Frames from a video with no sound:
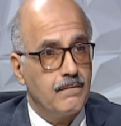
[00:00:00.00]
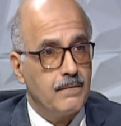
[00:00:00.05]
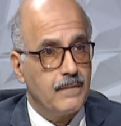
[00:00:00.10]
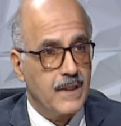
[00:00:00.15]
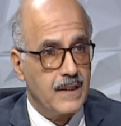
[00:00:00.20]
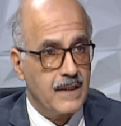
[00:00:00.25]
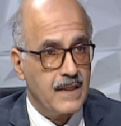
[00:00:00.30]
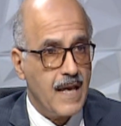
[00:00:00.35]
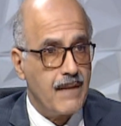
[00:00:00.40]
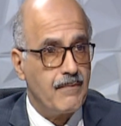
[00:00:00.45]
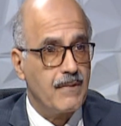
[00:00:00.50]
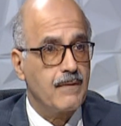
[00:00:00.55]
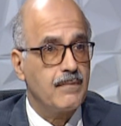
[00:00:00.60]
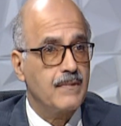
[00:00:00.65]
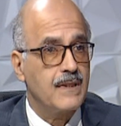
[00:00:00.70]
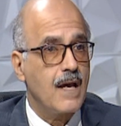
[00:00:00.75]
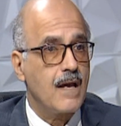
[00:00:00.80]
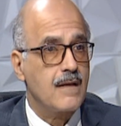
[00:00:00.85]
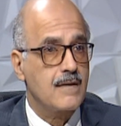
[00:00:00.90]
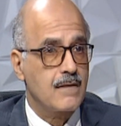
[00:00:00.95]
البرنامج
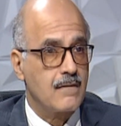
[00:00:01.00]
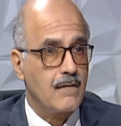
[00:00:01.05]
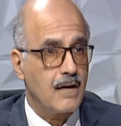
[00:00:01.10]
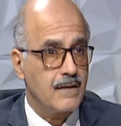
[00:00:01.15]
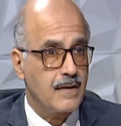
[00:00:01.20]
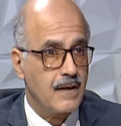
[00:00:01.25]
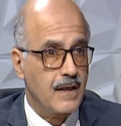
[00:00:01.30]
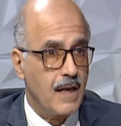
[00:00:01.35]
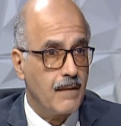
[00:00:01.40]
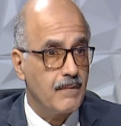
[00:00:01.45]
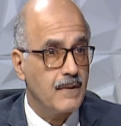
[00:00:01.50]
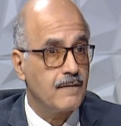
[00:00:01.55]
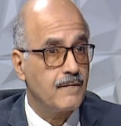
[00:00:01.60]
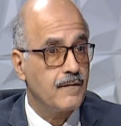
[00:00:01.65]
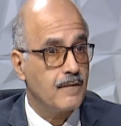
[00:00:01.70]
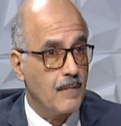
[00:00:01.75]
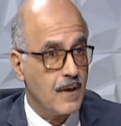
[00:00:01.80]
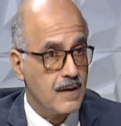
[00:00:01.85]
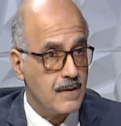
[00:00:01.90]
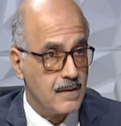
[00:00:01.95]
بتاع زراعه الكبد
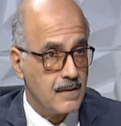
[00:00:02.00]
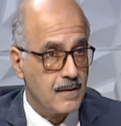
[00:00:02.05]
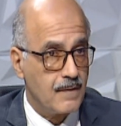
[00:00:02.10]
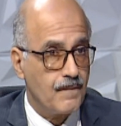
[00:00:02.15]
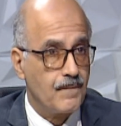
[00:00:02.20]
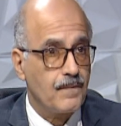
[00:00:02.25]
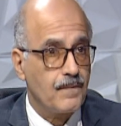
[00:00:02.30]
في مصر